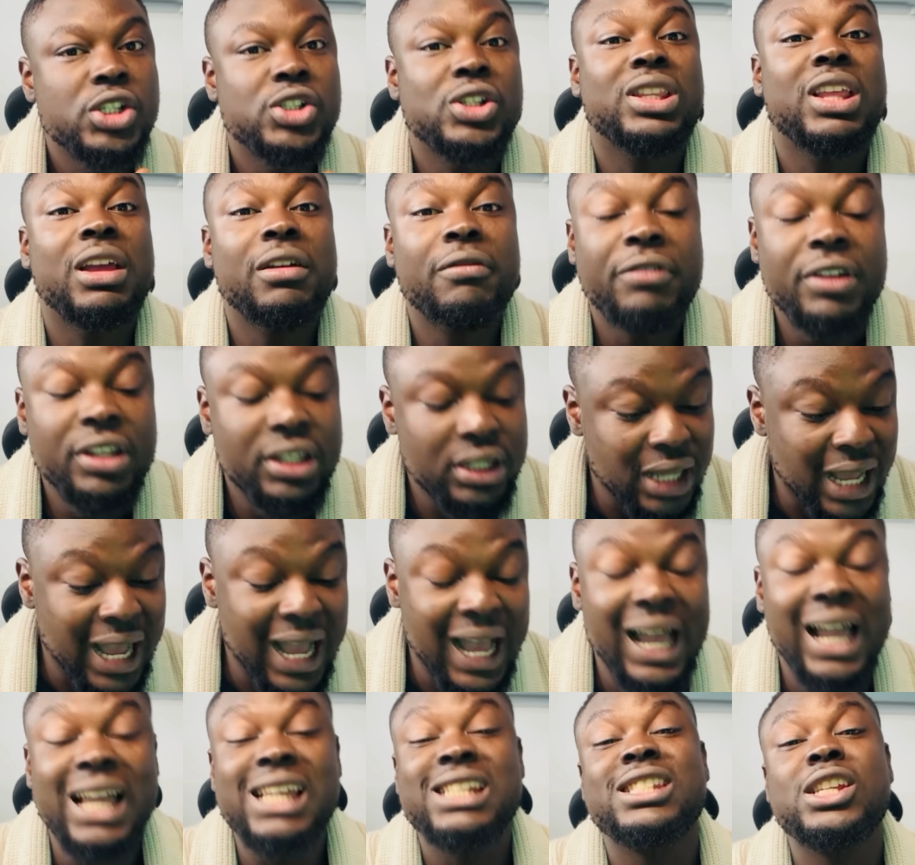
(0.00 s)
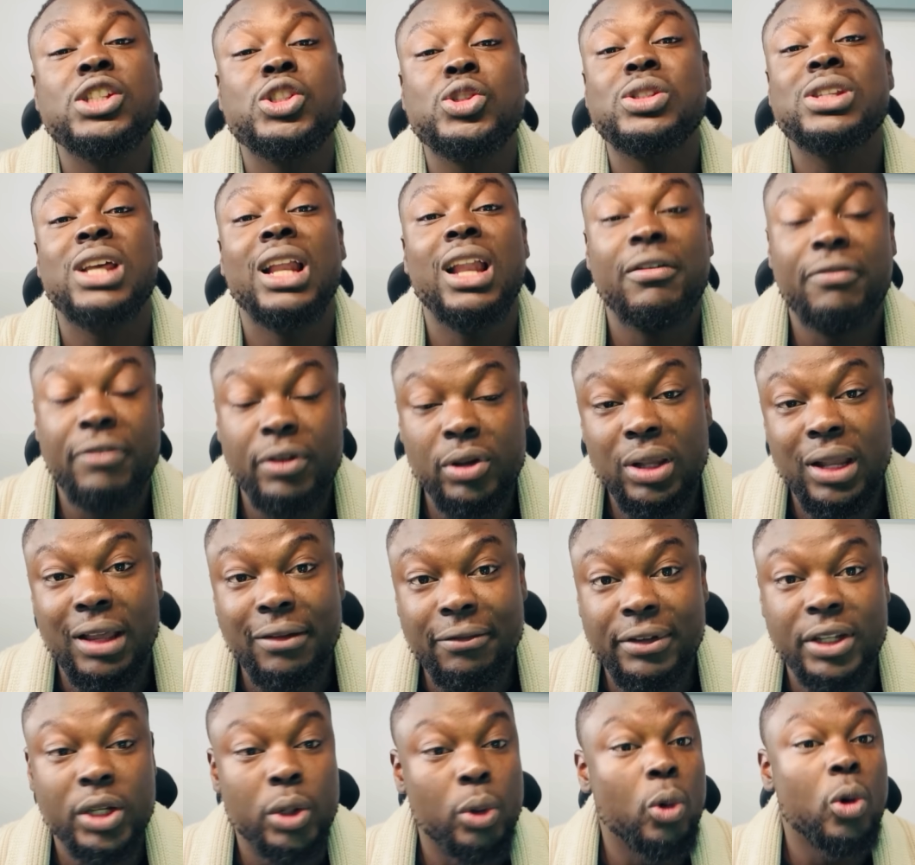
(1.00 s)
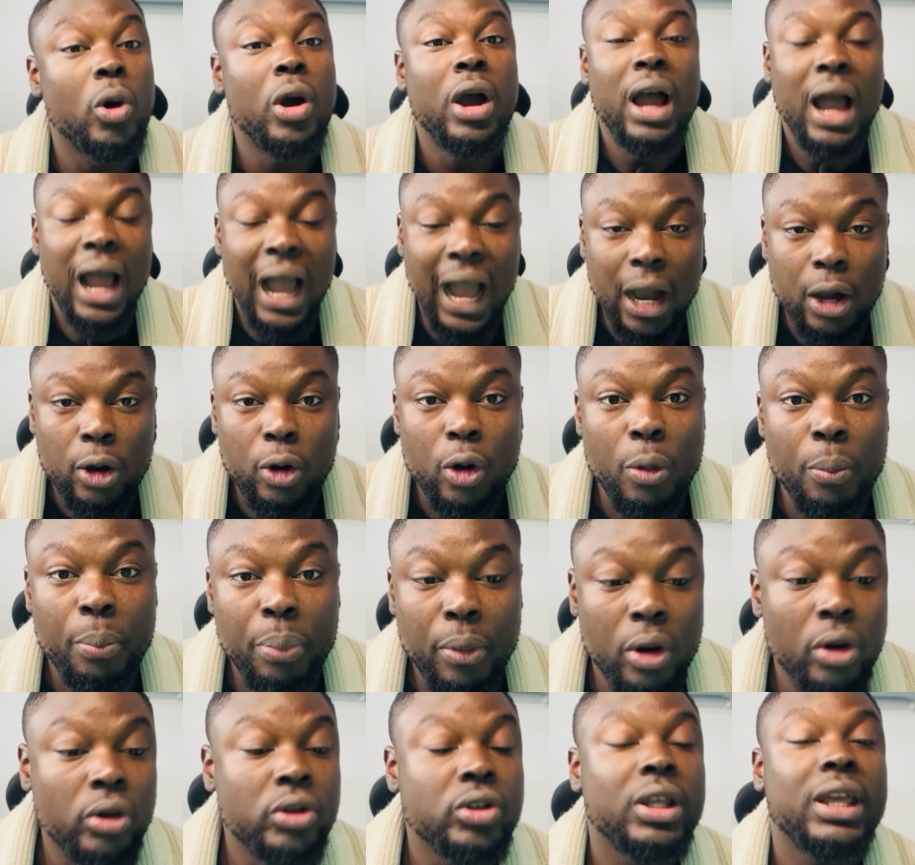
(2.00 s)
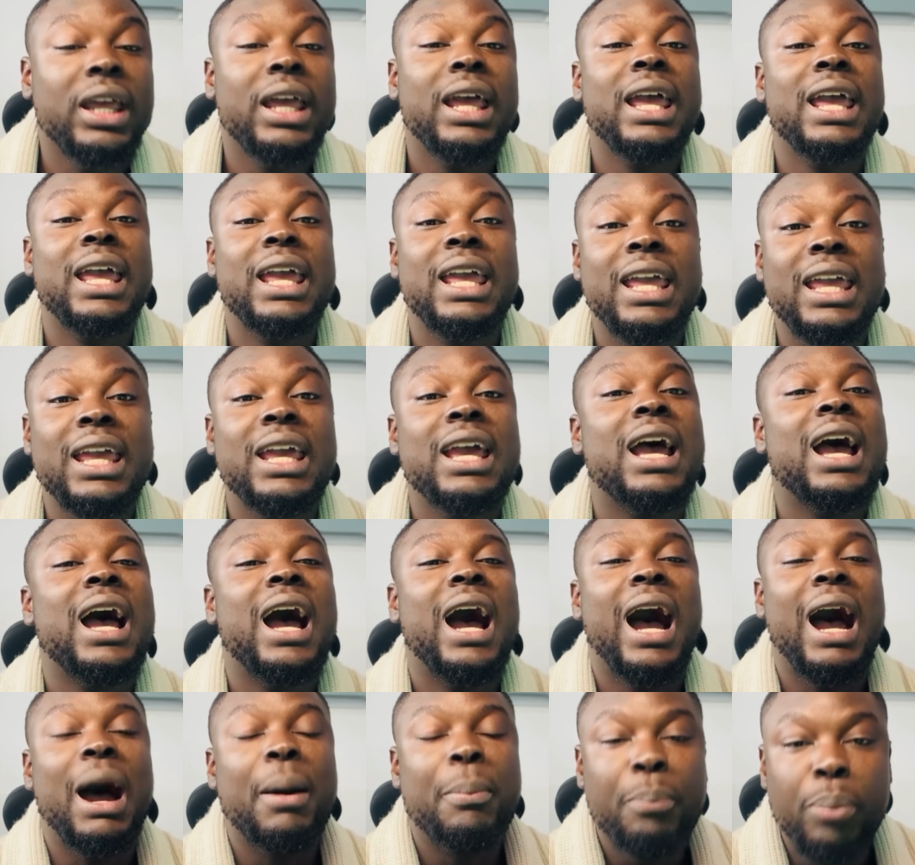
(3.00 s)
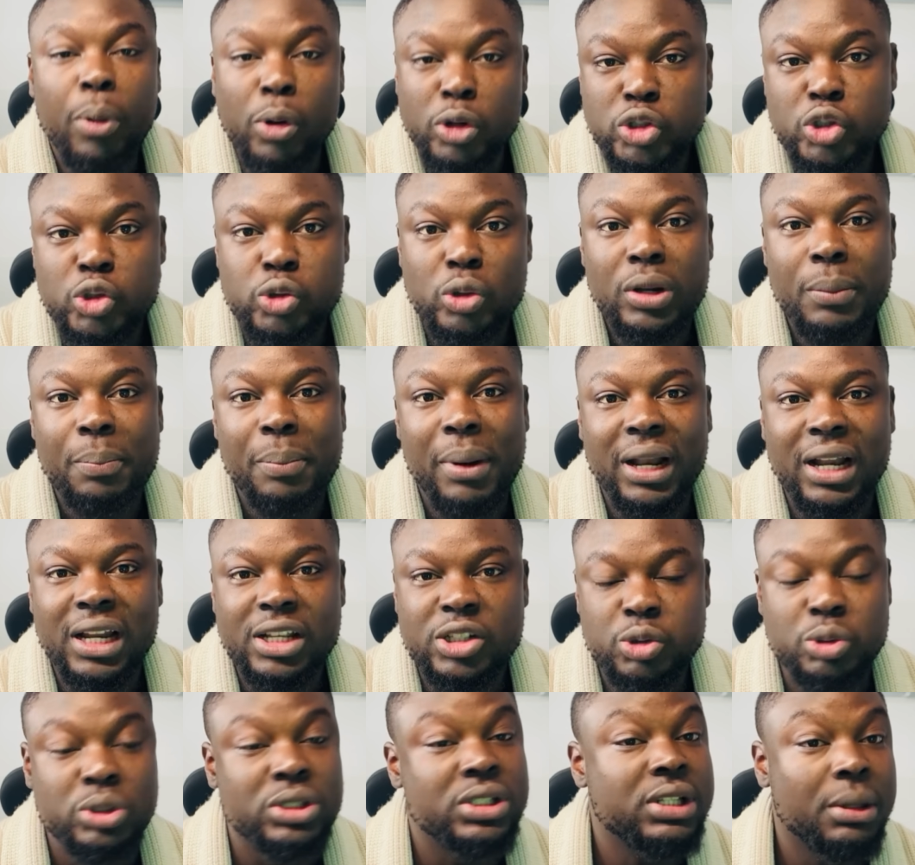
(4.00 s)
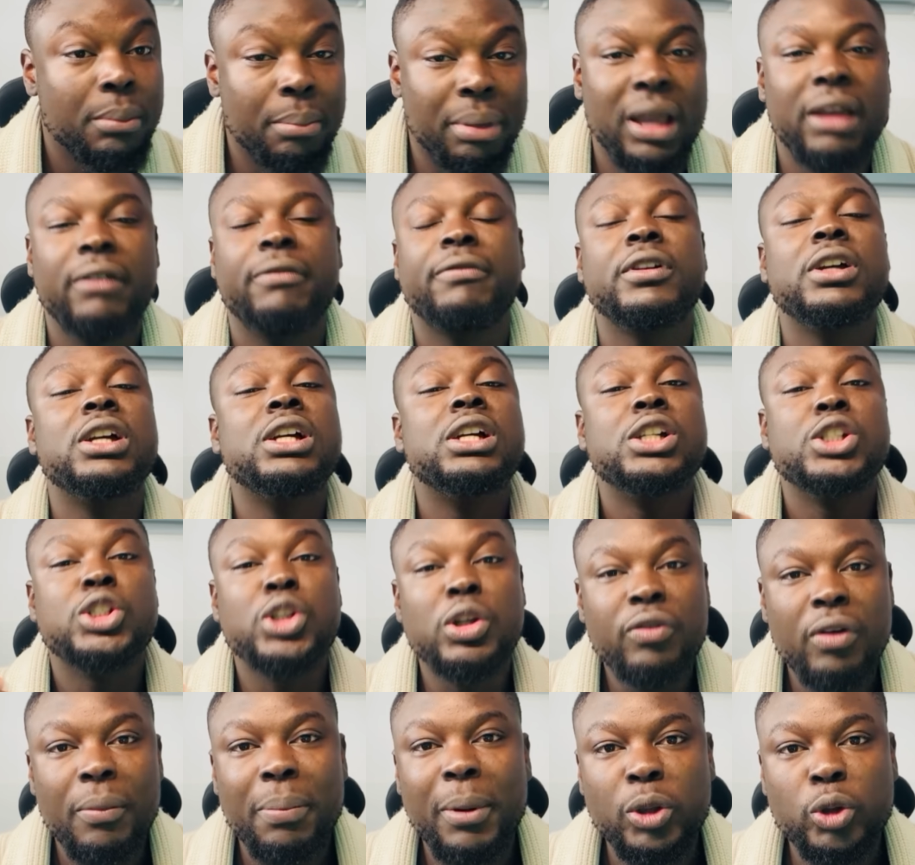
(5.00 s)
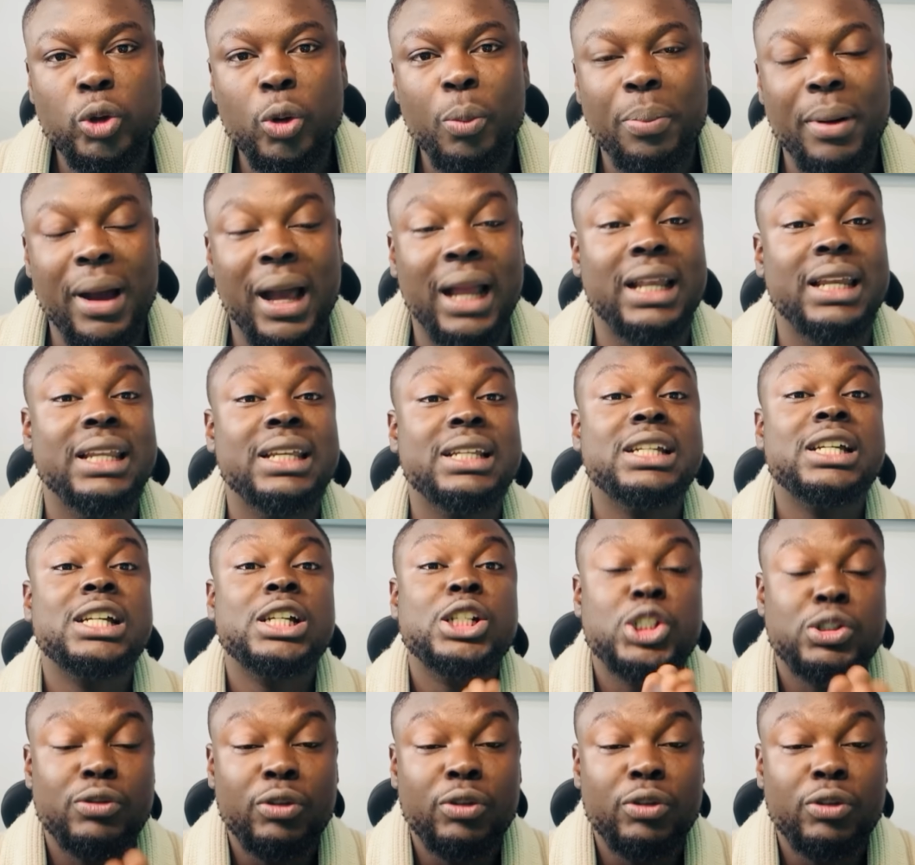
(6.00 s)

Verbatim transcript: je t'invite à rester jusqu'à la fin de la vidéo, à comprendre et à postuler par la suite. Bref, je ne veux pas trop parler.